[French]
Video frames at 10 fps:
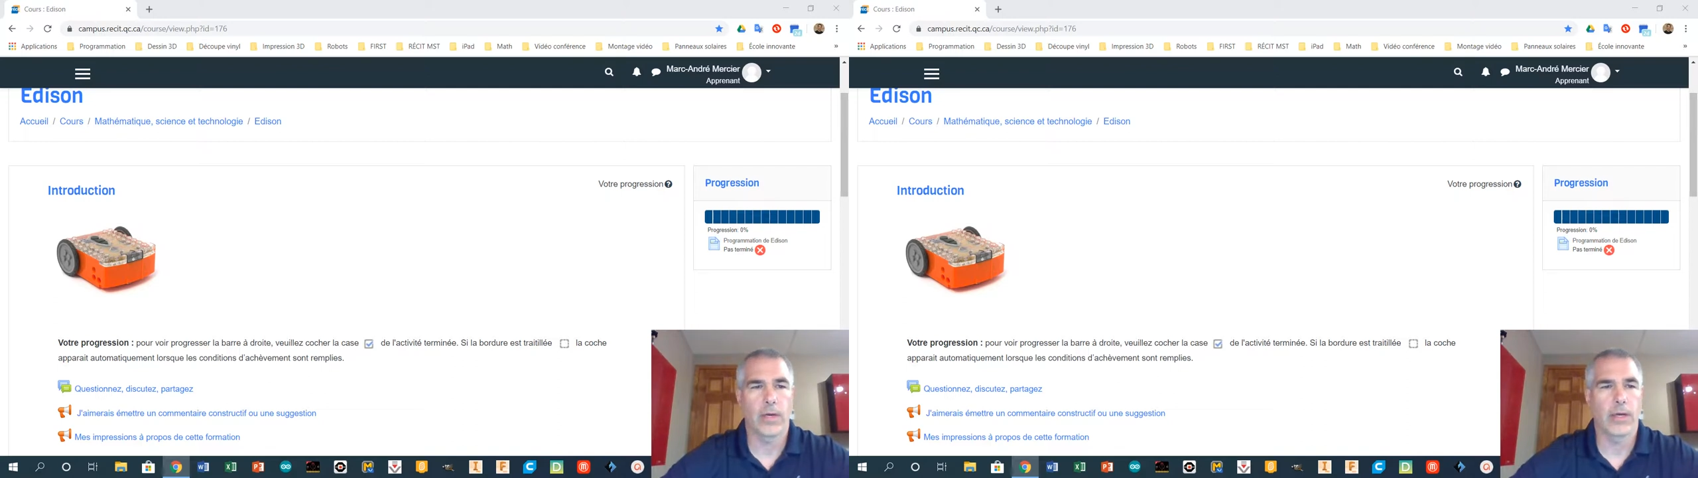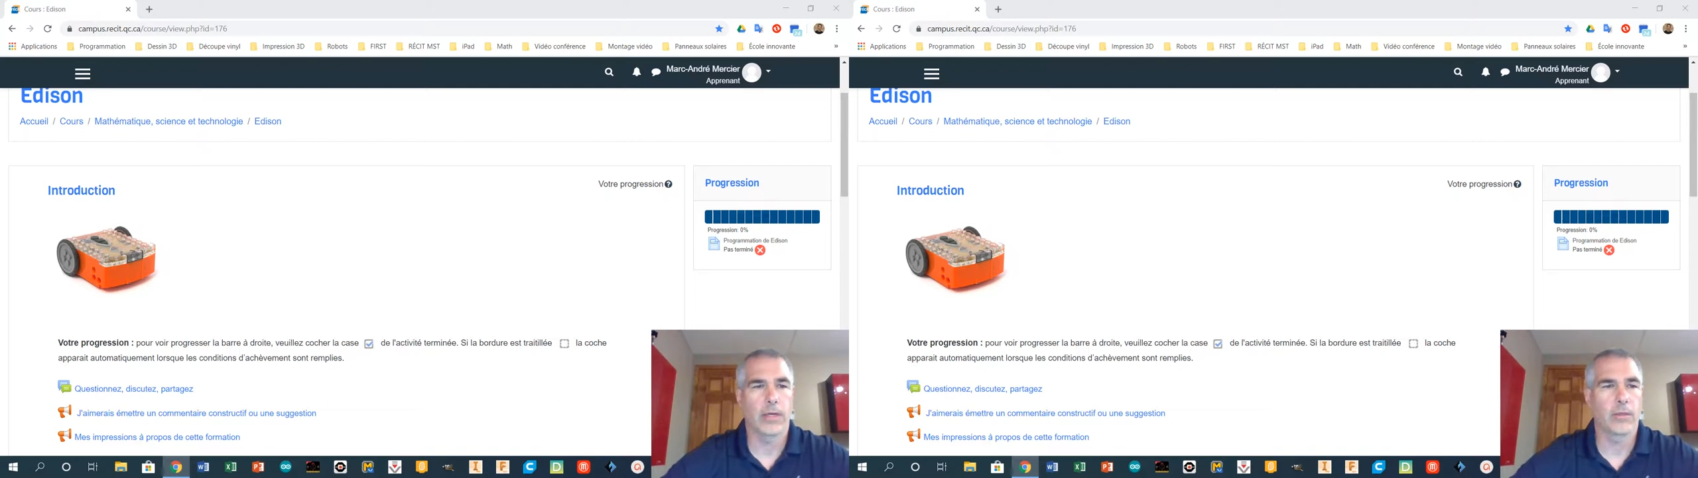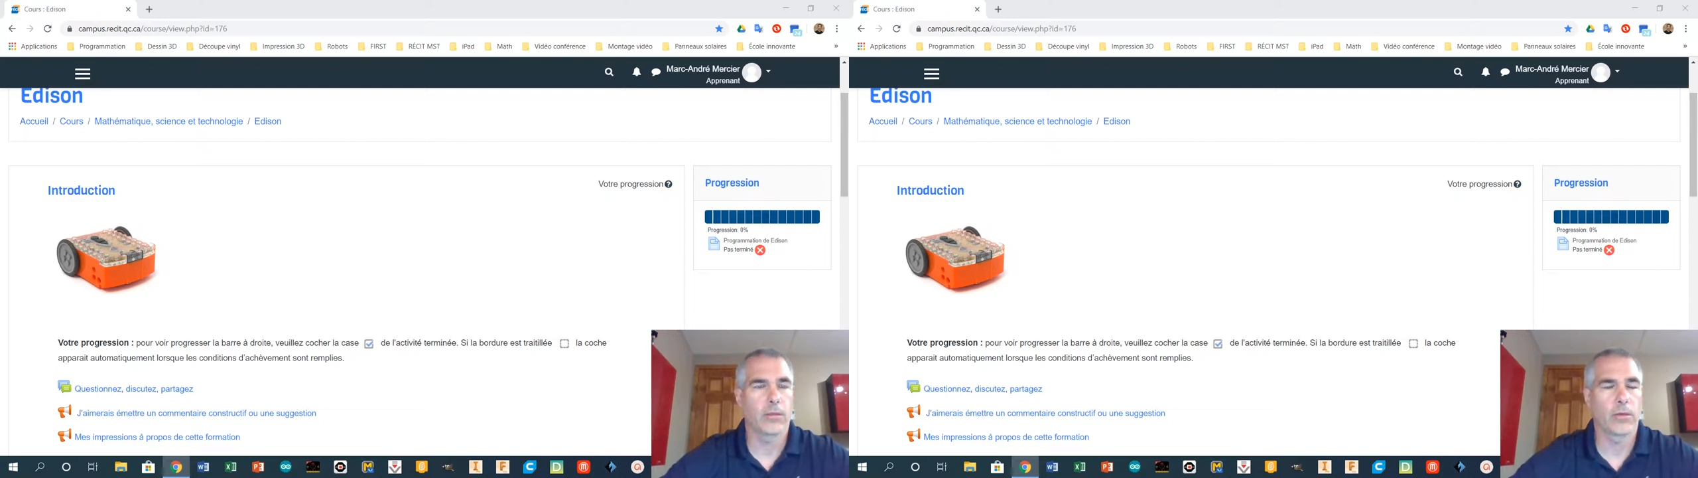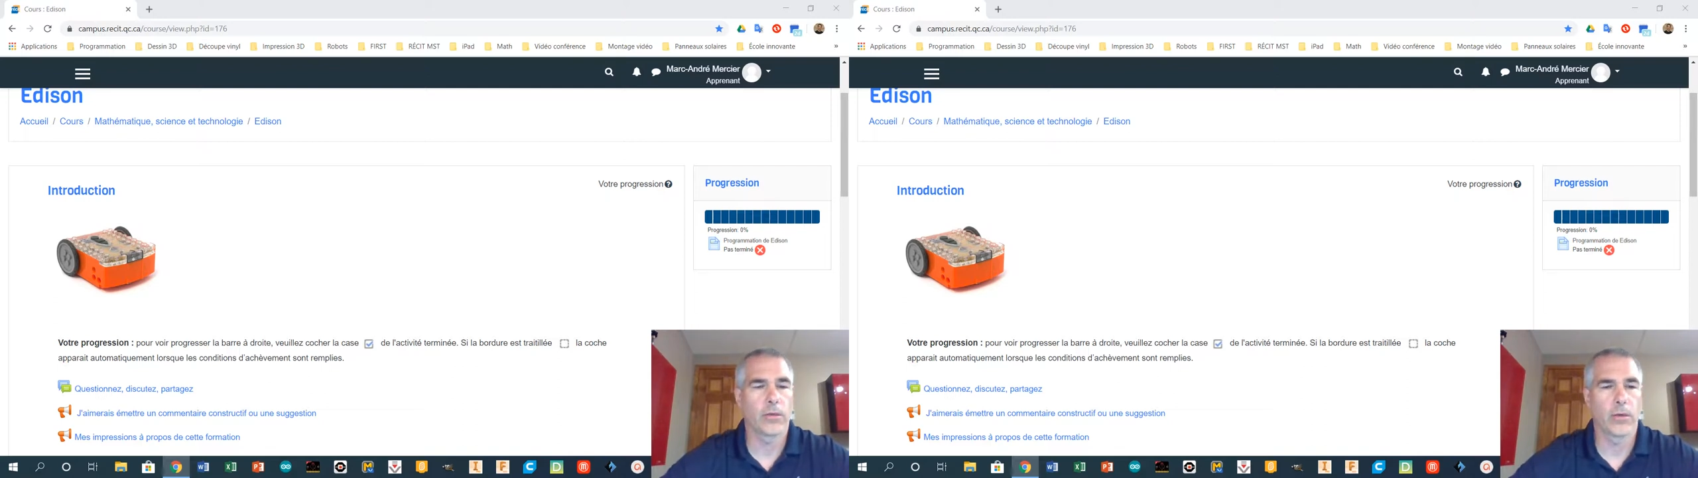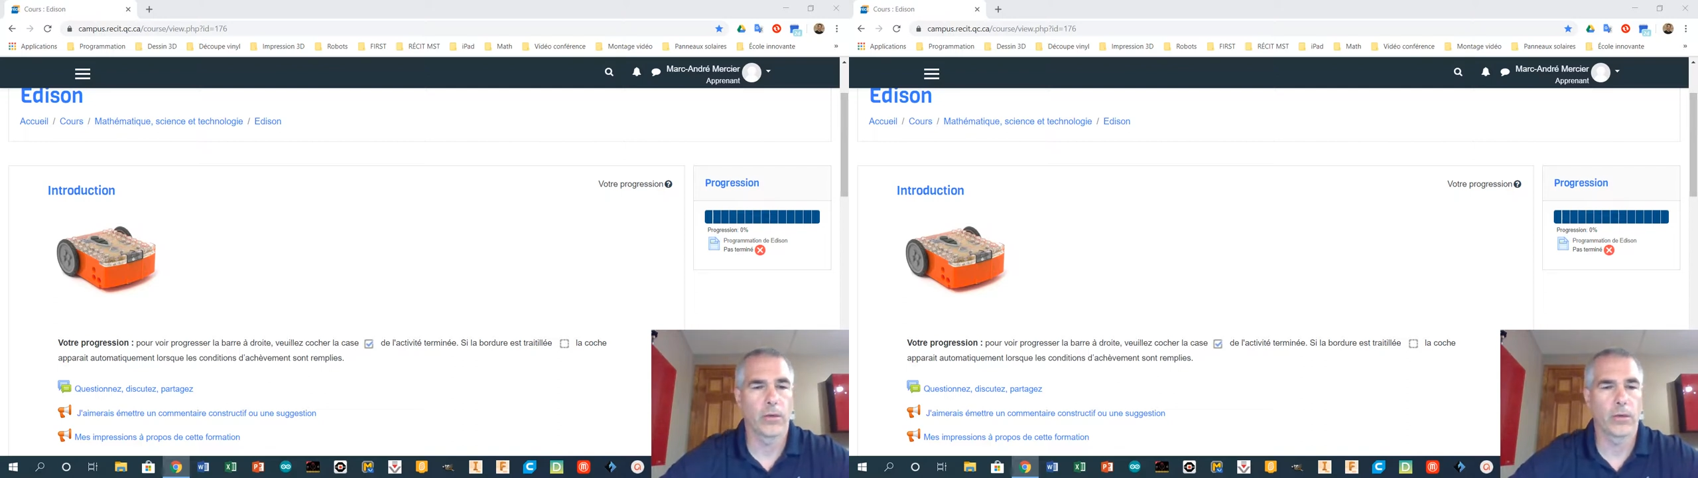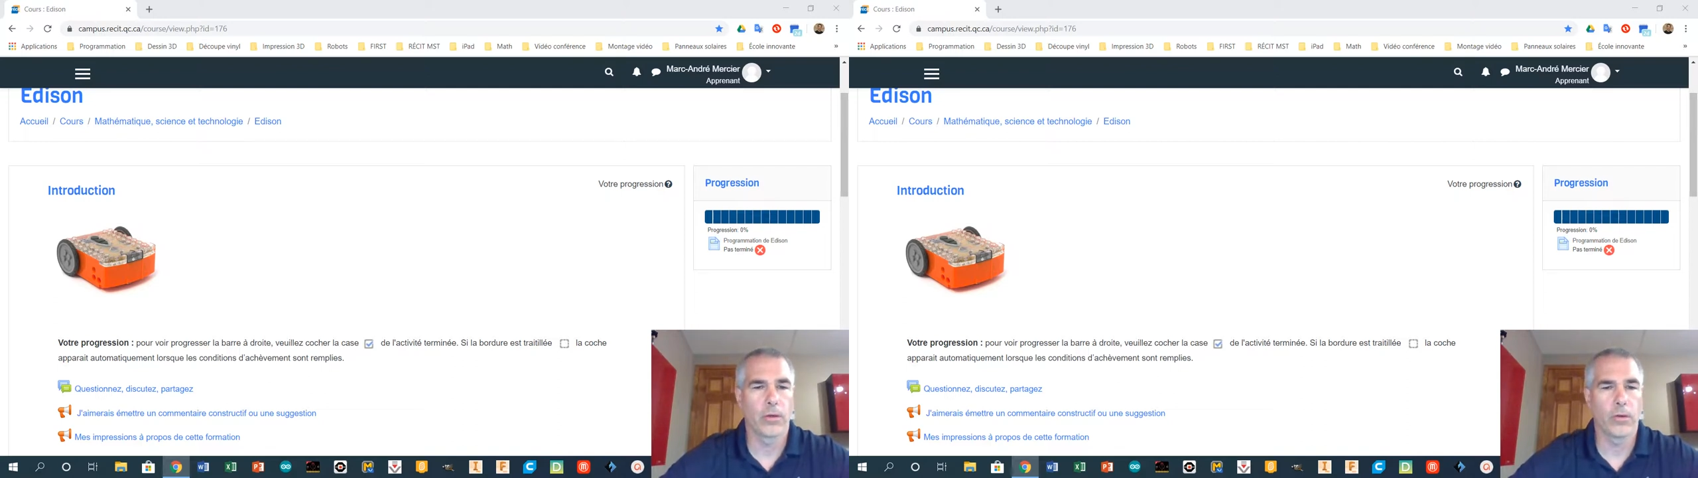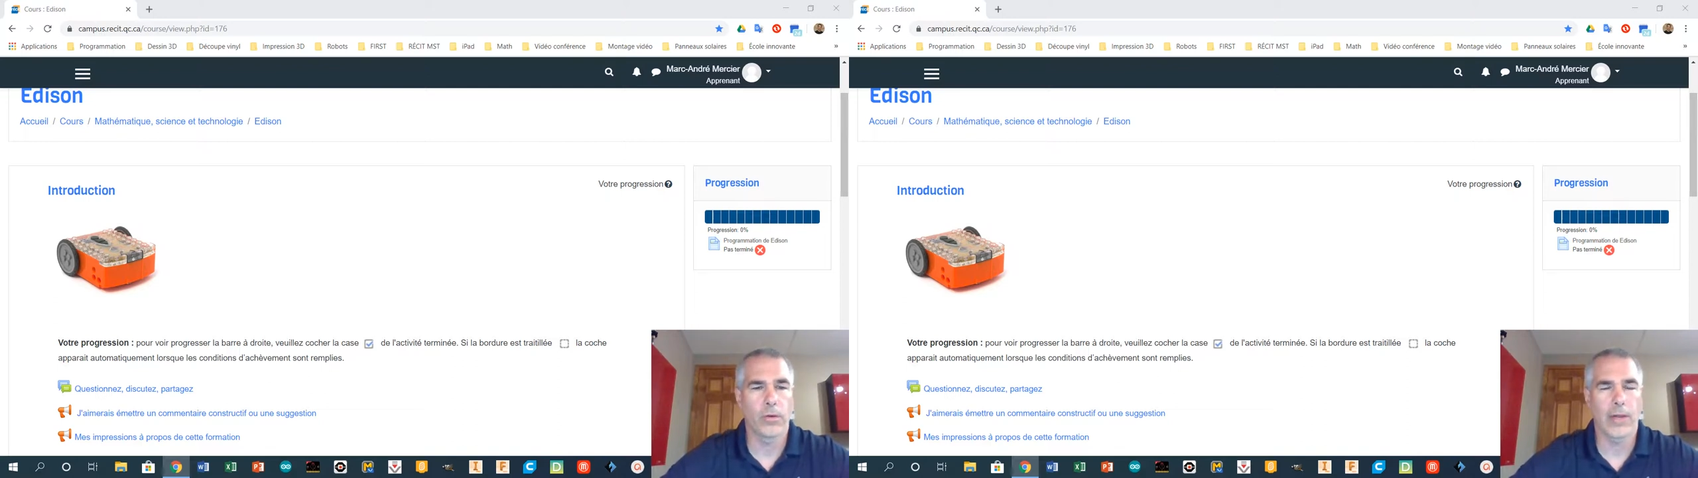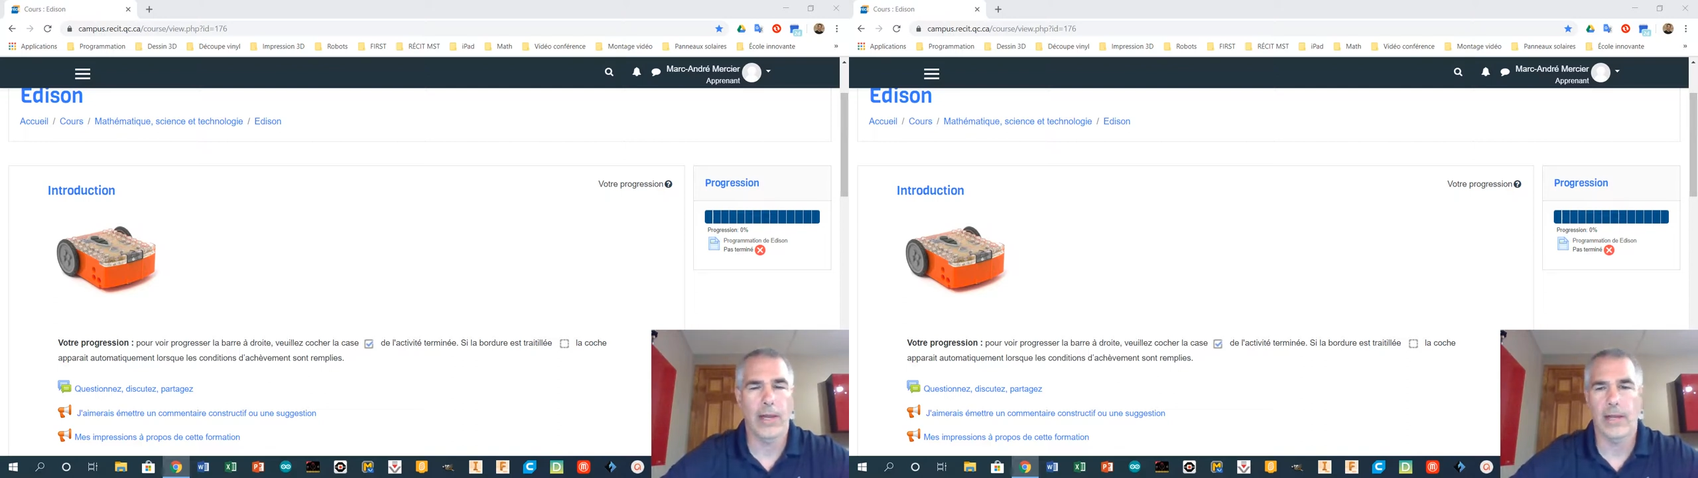entre
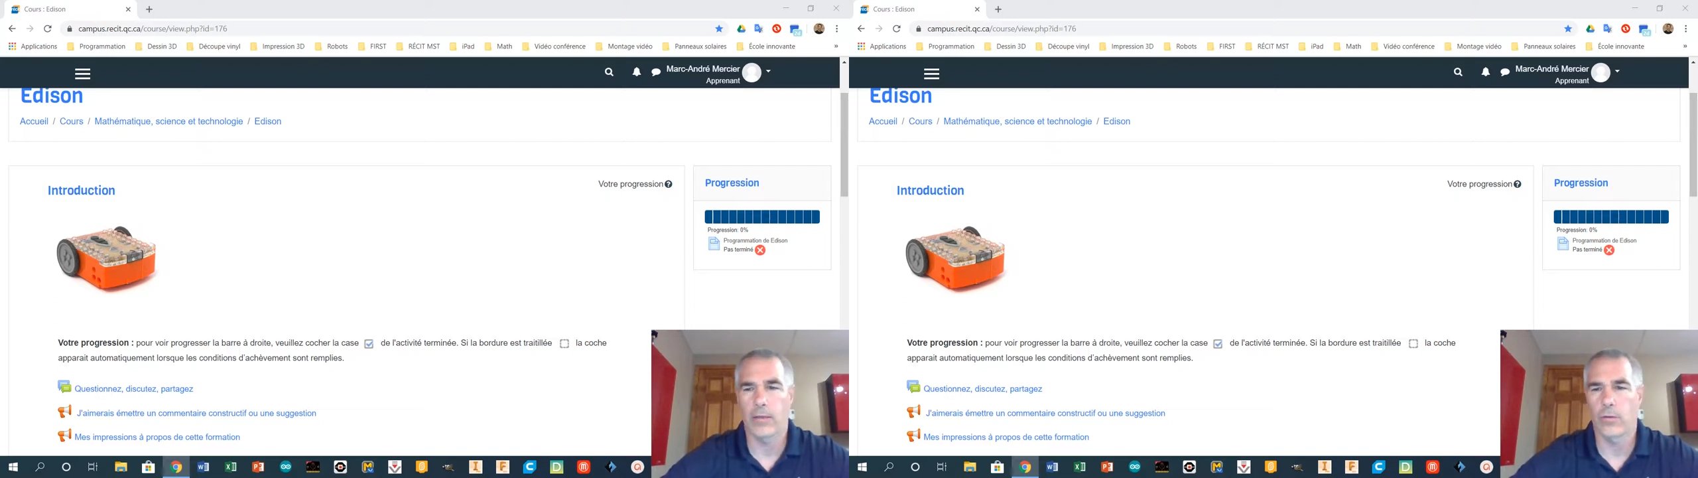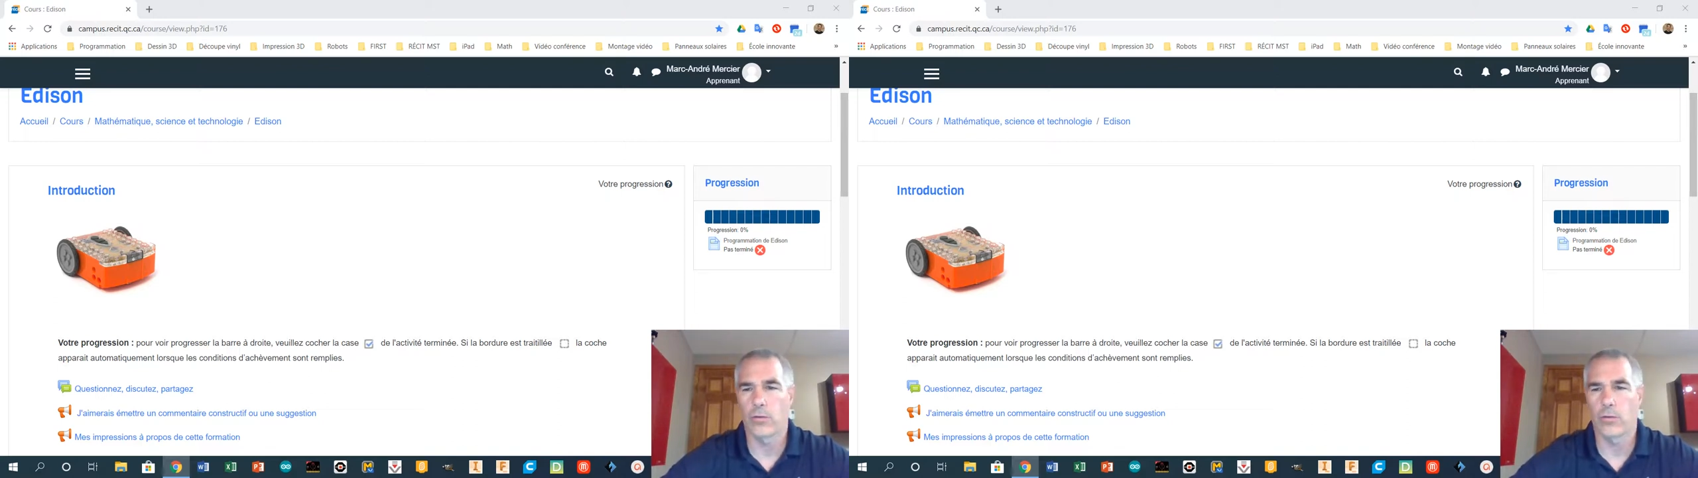Luc Lagarde,